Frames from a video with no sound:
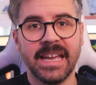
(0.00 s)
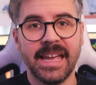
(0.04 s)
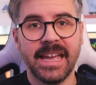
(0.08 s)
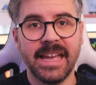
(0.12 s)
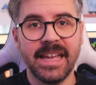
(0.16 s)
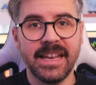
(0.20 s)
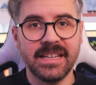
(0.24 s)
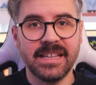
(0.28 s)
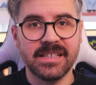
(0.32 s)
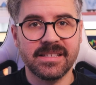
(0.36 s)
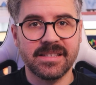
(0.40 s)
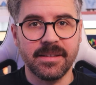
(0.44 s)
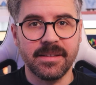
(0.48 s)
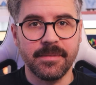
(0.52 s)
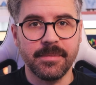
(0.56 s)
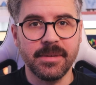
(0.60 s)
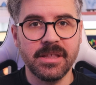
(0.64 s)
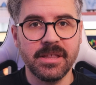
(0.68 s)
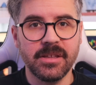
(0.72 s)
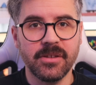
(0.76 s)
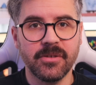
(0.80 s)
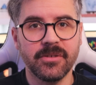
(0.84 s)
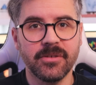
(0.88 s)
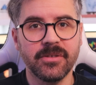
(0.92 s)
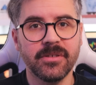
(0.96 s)
en este
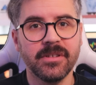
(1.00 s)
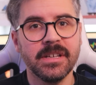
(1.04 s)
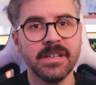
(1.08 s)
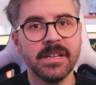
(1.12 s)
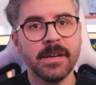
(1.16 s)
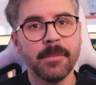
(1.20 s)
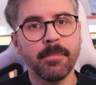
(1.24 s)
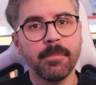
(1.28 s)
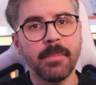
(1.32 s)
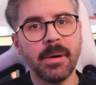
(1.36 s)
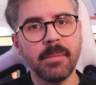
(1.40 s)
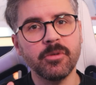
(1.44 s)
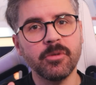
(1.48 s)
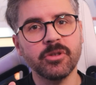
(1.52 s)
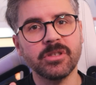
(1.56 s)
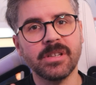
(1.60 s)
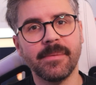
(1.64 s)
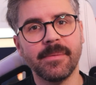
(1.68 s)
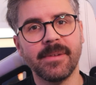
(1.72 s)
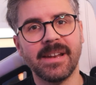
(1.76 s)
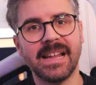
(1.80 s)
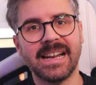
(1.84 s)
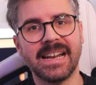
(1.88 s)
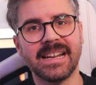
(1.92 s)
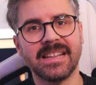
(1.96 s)
vídeo vamos a
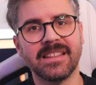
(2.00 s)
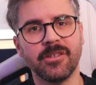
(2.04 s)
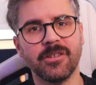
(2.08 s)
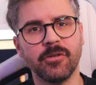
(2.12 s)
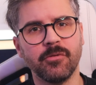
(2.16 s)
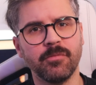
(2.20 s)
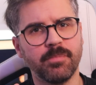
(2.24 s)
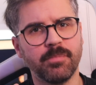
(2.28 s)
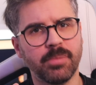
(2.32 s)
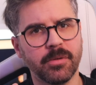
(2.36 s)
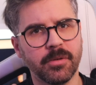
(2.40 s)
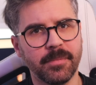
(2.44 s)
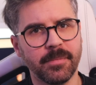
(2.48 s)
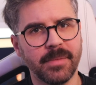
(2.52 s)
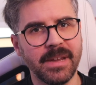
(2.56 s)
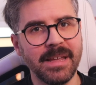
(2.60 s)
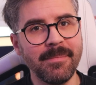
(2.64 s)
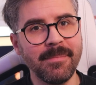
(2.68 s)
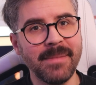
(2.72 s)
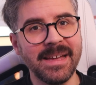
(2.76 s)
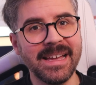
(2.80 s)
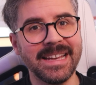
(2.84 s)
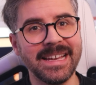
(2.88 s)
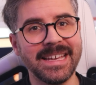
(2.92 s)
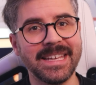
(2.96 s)
hablar de un
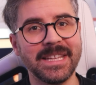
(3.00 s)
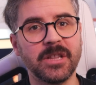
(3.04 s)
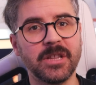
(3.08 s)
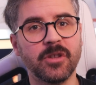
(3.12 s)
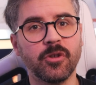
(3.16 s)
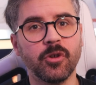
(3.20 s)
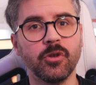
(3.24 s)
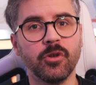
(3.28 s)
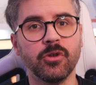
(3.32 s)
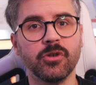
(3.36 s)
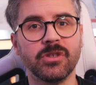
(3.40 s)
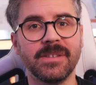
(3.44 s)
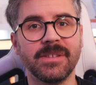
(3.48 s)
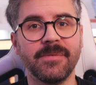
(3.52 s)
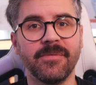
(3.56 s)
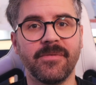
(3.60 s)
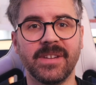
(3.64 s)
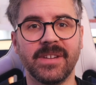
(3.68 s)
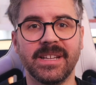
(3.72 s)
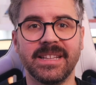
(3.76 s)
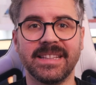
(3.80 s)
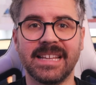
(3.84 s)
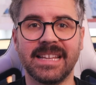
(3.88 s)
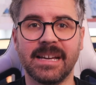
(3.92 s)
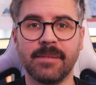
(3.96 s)
problema que todos
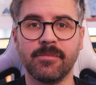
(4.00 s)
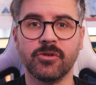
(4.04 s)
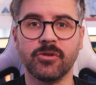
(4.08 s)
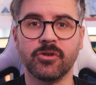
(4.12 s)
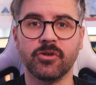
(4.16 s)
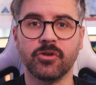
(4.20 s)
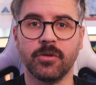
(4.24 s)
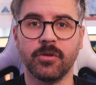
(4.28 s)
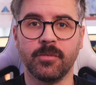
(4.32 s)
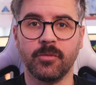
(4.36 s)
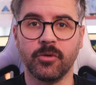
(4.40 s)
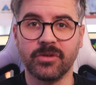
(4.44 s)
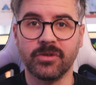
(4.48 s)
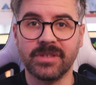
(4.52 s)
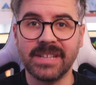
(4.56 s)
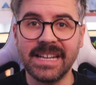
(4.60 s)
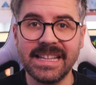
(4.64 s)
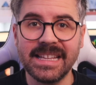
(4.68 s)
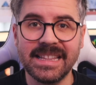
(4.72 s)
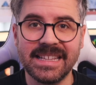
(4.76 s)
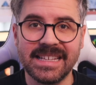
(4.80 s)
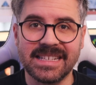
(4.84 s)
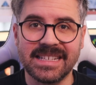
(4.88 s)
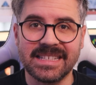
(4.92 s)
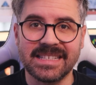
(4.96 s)
enfrentamos como
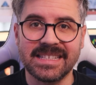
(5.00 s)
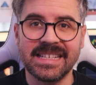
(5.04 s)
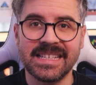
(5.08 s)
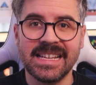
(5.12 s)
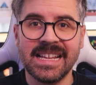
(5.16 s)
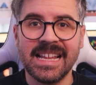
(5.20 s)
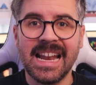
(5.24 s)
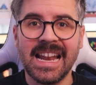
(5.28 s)
traders,